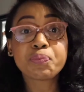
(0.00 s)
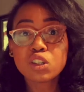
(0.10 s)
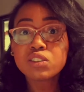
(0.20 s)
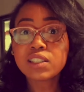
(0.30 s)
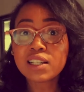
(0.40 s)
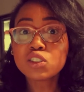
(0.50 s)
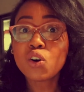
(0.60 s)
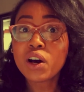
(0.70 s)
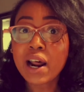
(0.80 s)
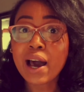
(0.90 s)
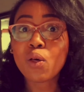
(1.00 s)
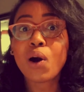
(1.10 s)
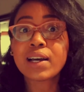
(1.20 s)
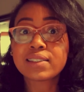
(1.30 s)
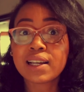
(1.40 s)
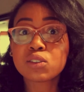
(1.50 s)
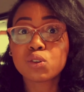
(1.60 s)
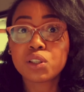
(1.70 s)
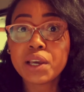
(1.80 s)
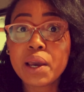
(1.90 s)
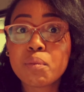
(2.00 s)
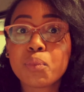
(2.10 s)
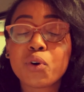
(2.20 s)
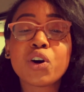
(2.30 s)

son tanto grado a tanto tiempo.